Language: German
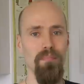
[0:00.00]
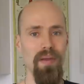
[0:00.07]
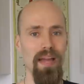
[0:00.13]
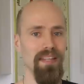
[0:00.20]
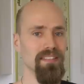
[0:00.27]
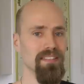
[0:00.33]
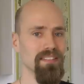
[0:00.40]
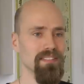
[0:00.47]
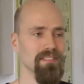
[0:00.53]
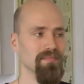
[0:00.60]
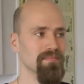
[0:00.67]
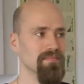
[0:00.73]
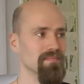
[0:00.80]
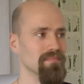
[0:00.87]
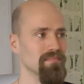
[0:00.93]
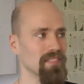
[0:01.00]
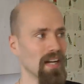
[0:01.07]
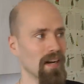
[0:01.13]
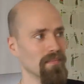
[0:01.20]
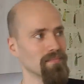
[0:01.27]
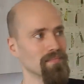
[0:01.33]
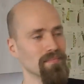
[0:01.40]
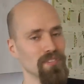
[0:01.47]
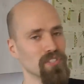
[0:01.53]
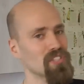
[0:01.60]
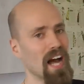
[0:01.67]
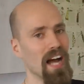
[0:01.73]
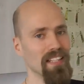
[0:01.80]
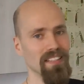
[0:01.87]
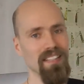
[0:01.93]
März ja,
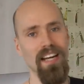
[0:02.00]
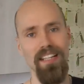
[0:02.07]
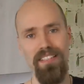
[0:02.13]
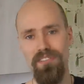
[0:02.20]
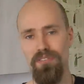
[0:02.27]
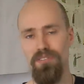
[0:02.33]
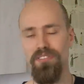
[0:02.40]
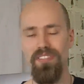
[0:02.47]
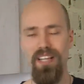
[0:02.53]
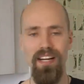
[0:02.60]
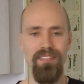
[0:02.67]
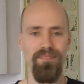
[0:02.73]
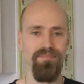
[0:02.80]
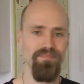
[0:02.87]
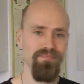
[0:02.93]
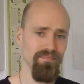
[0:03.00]
starten kann sozusagen.